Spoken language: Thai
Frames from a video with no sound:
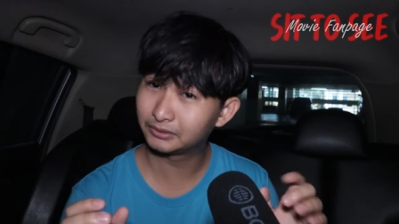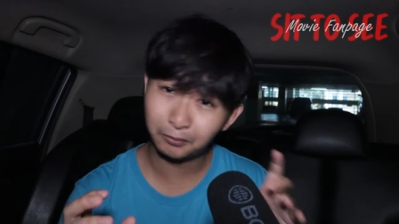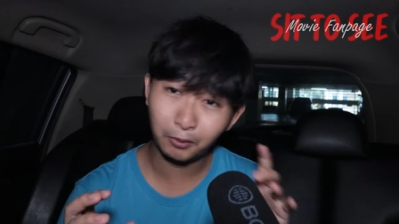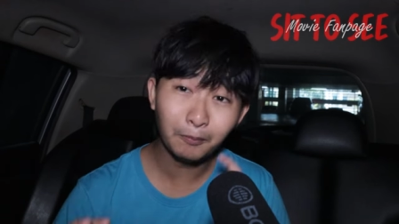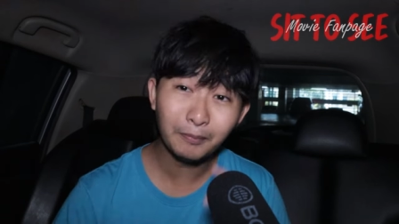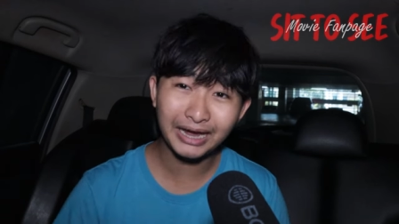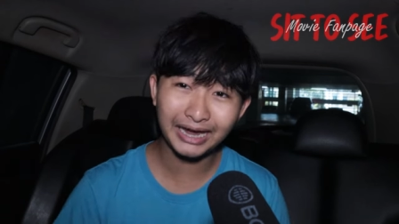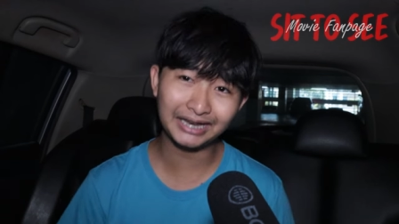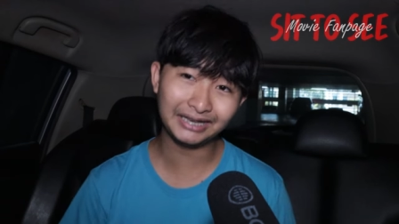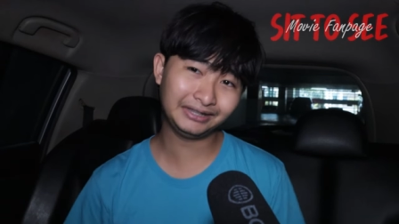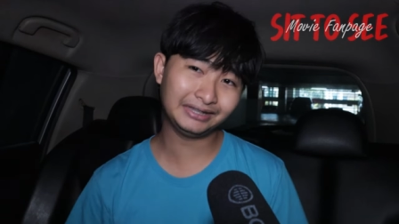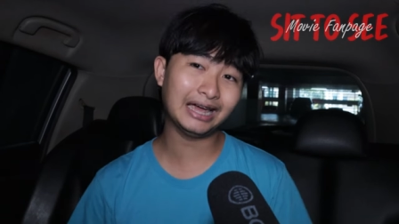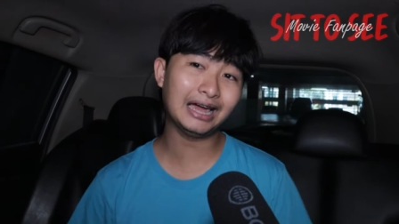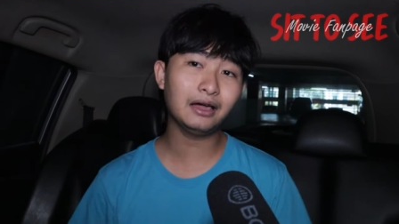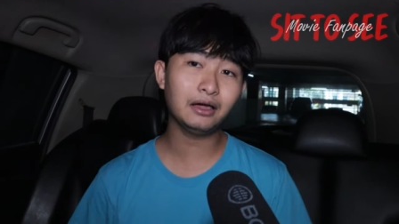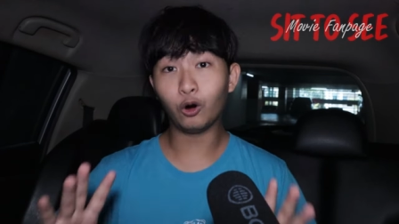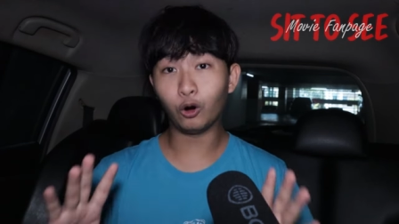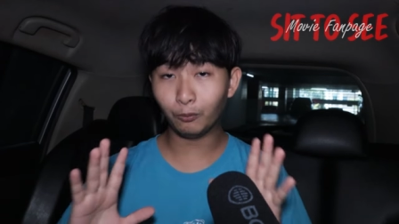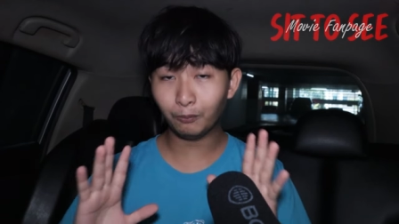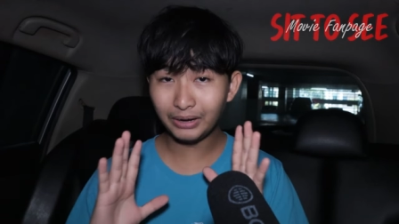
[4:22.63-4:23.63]
ผมเห็นนะ
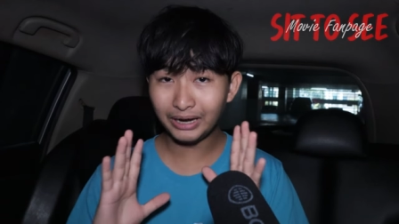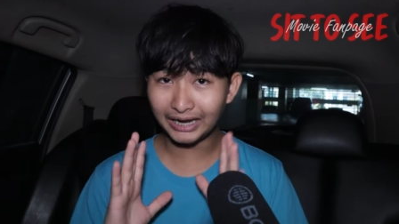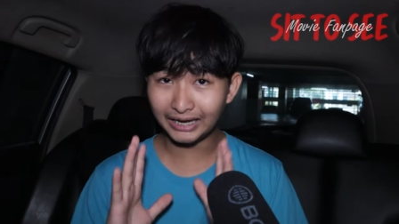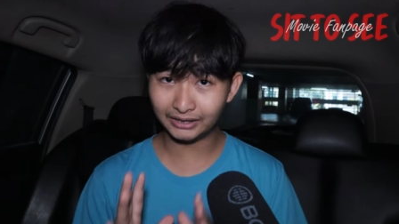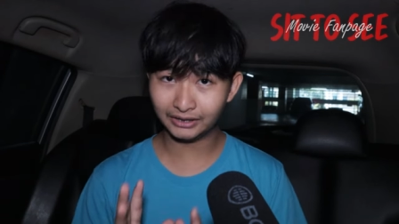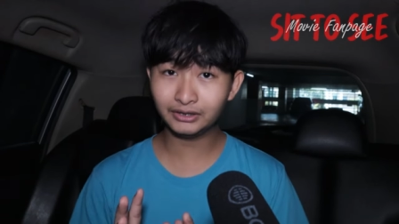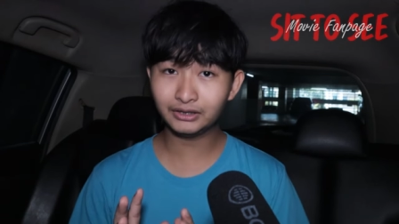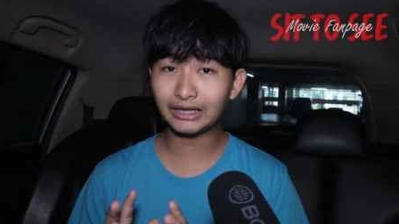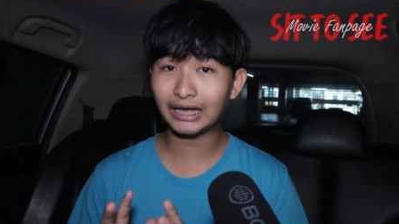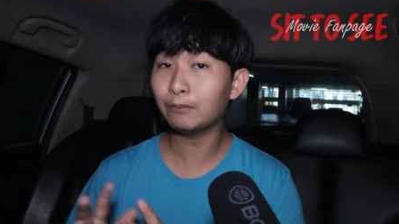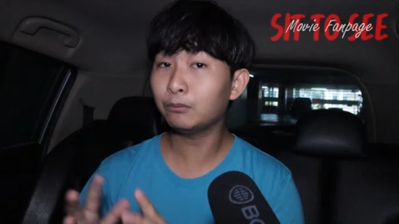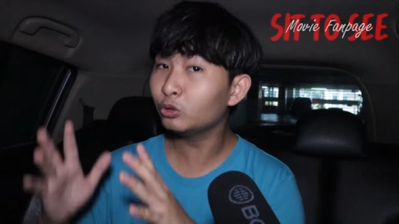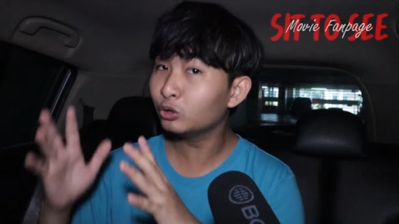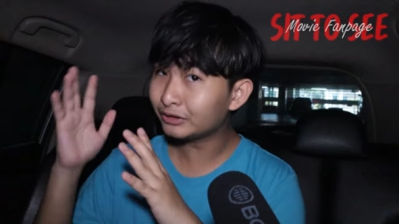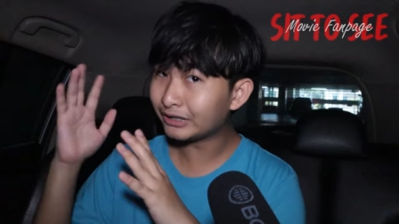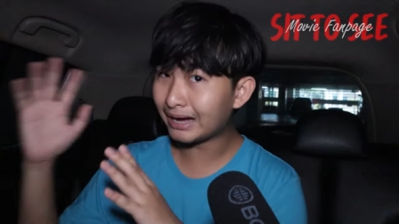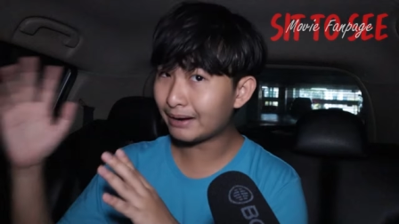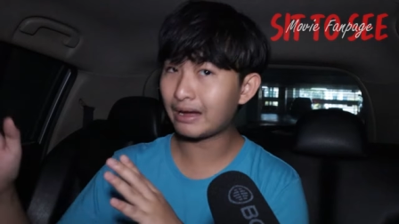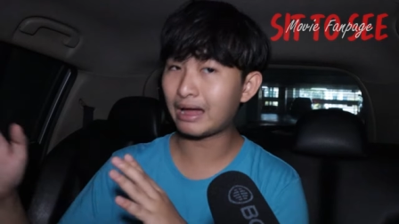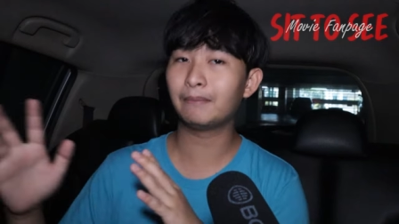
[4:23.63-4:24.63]
ผมเห็นถ้าผู้
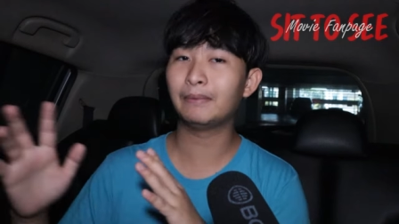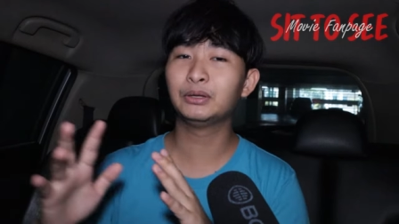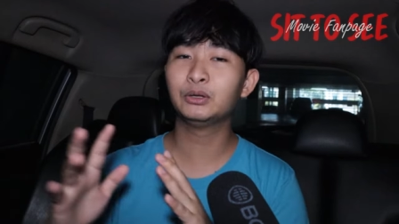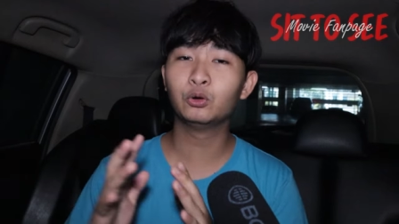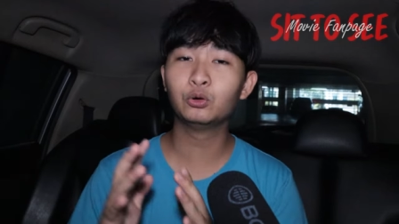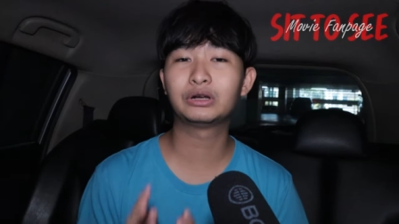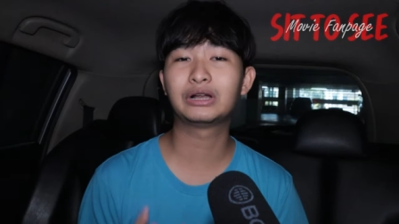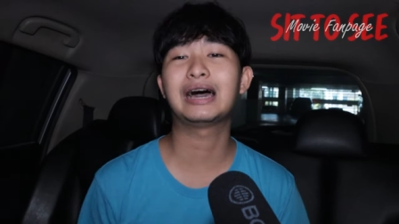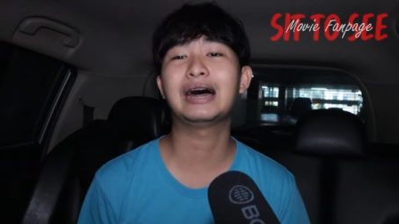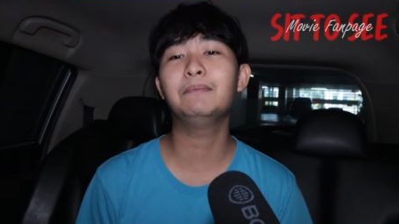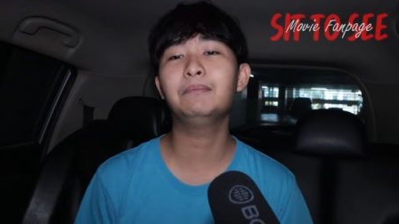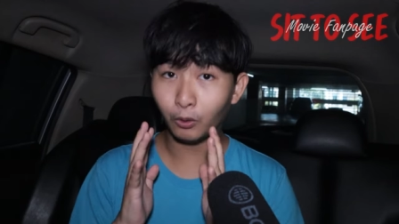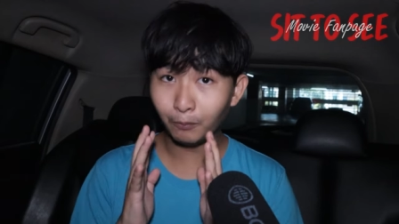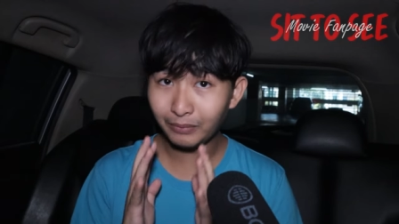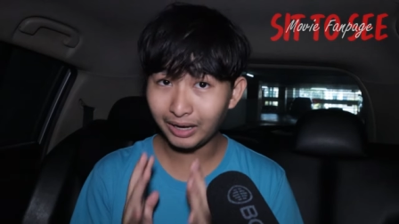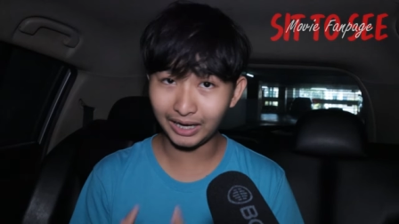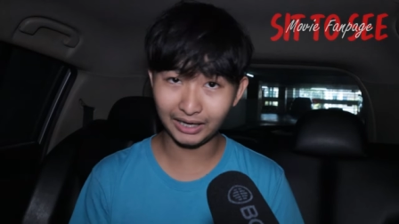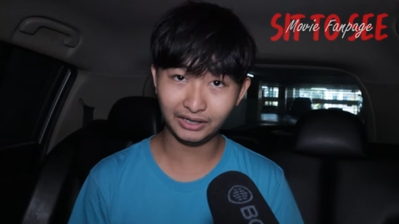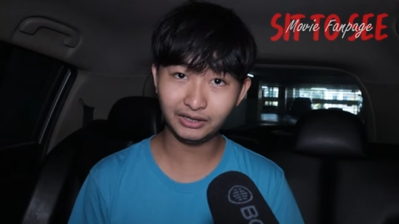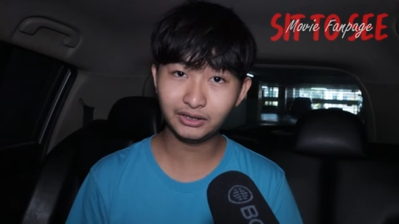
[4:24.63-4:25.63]
สร้างผ่านมาดูนะครับผม
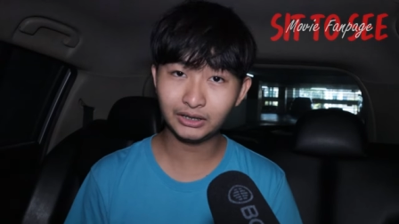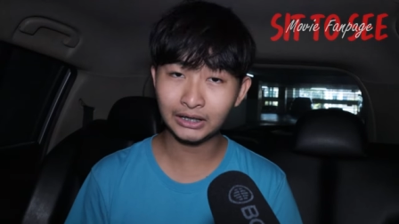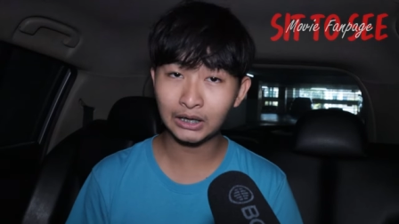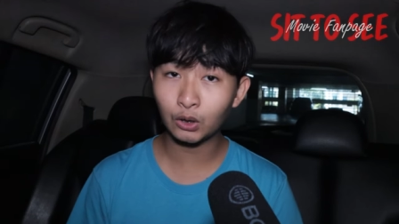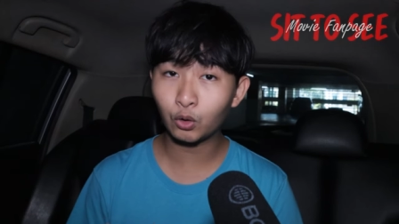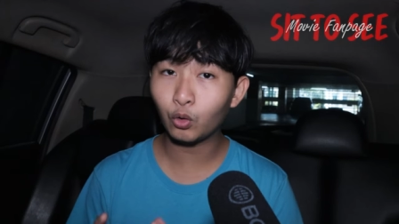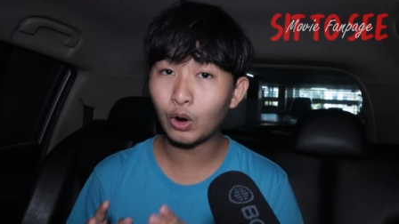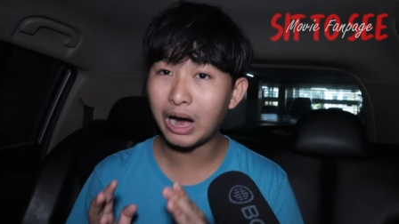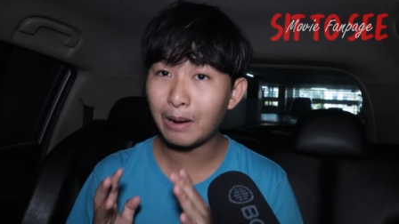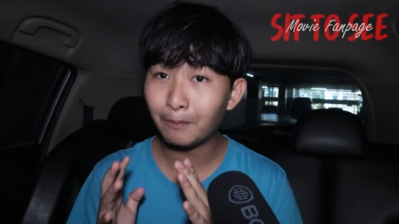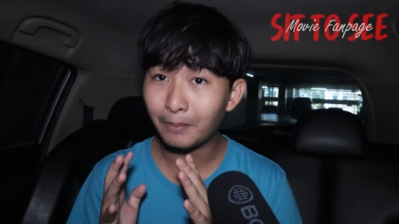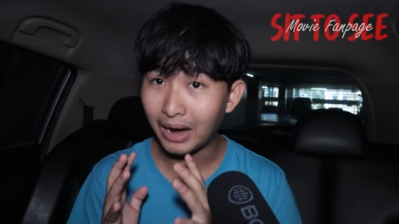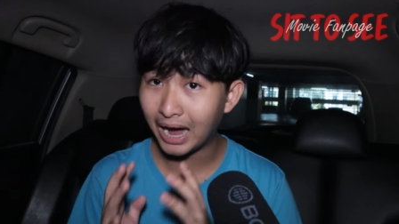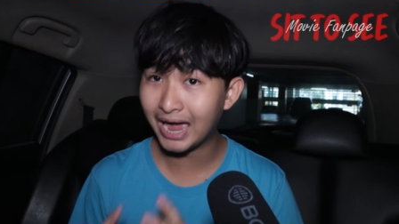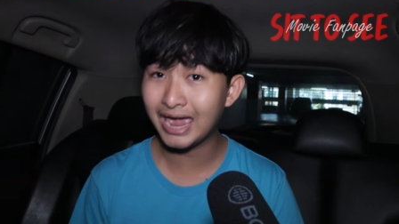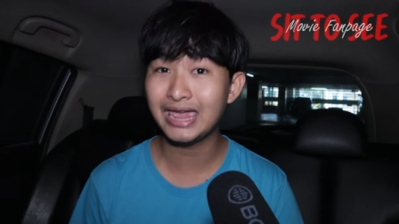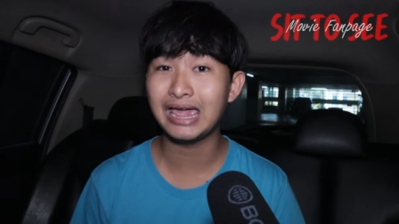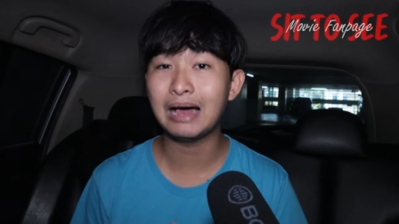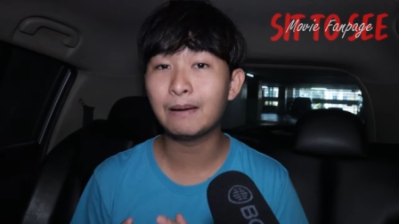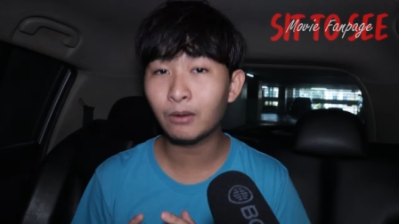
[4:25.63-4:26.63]
เห็นถึงความพ
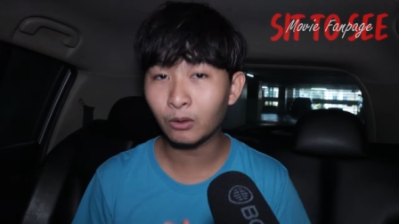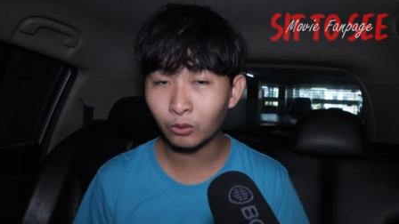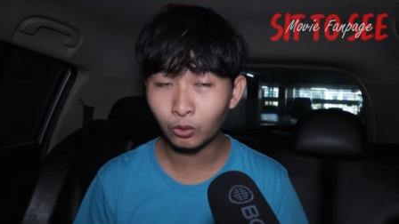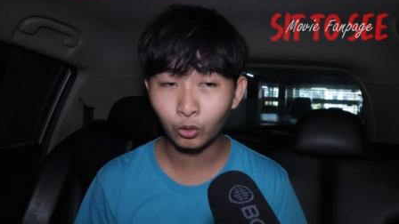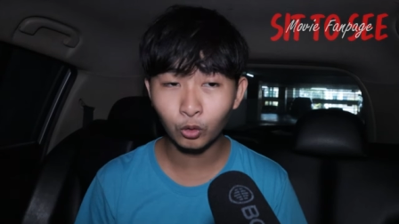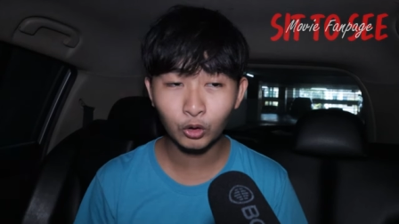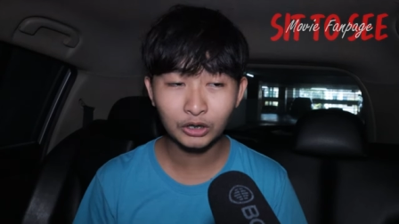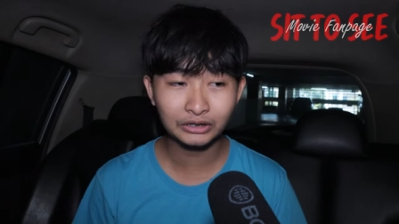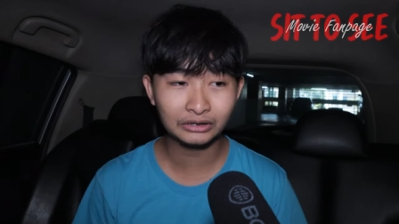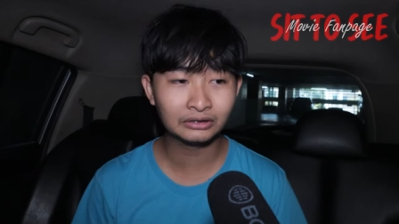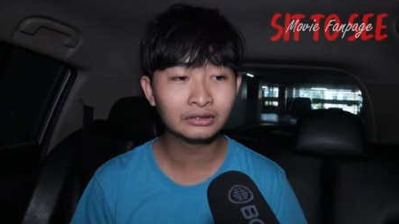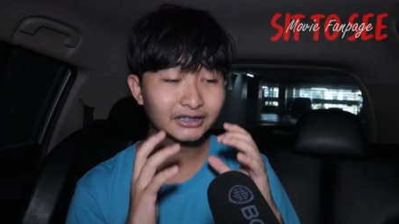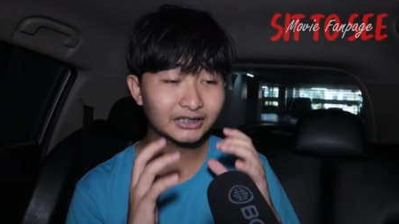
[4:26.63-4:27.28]
ยายามของคุณ